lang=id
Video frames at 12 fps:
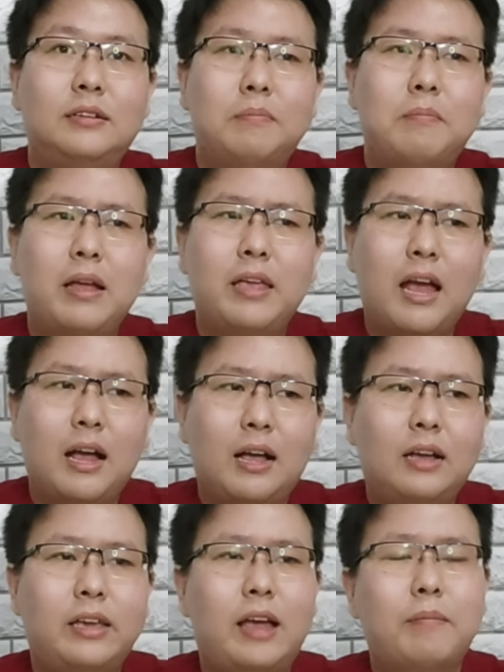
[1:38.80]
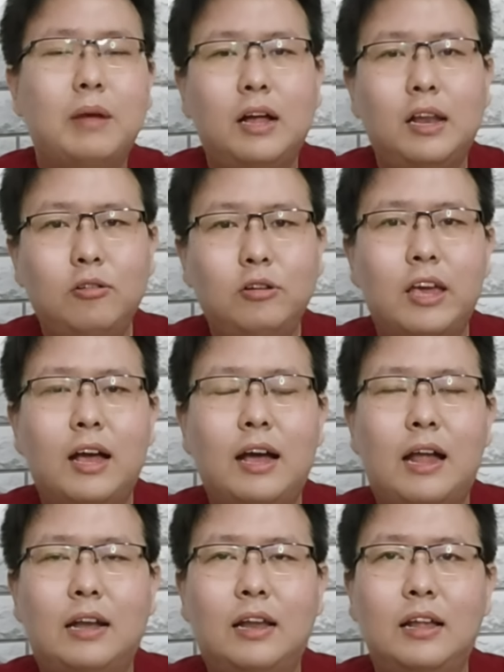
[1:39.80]
banyak yang mengeluh ya
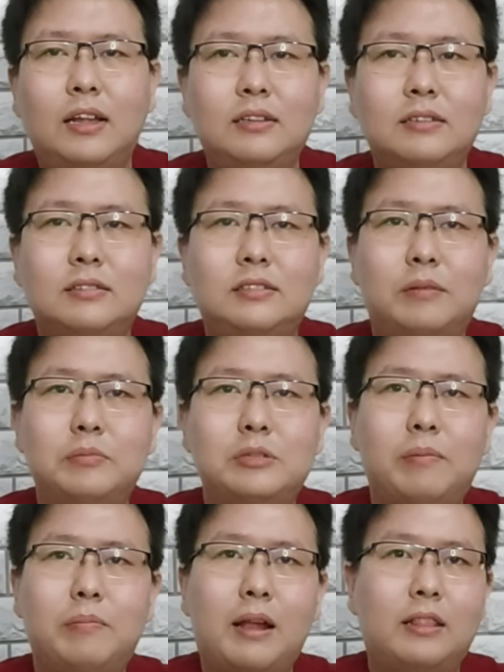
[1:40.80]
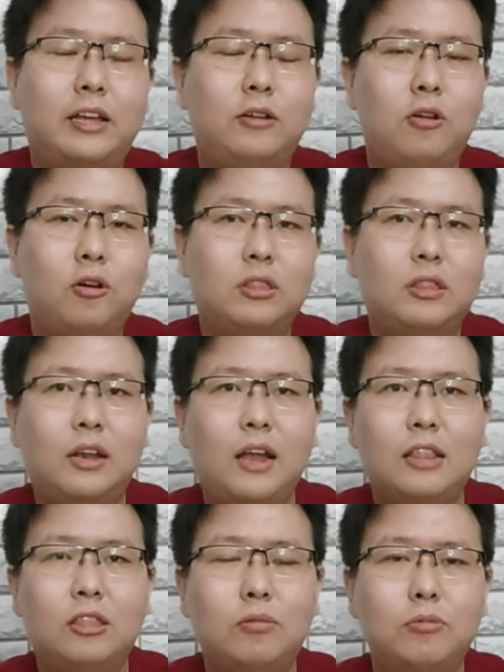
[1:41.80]
karena jam-jam praktek dokter
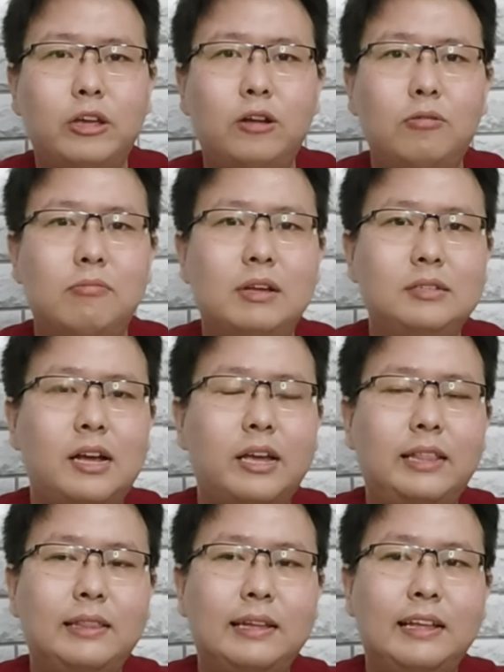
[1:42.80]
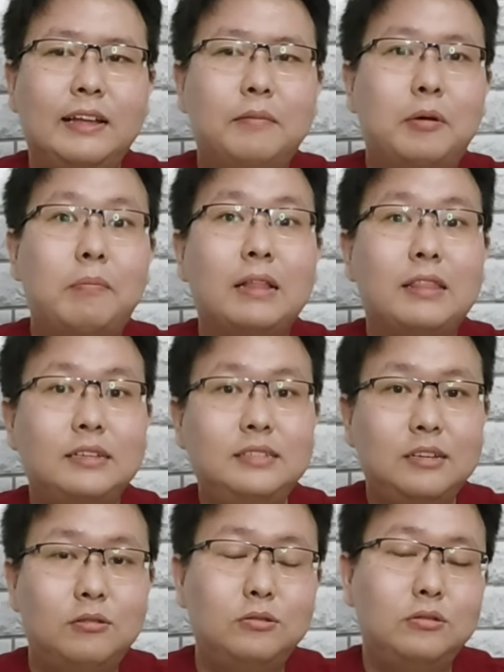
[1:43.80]
atau mungkin rumah sakit
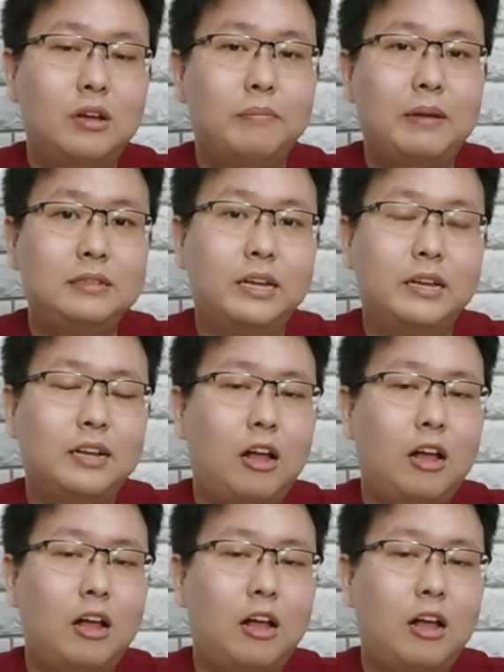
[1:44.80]
membatasi kunjungan pasien.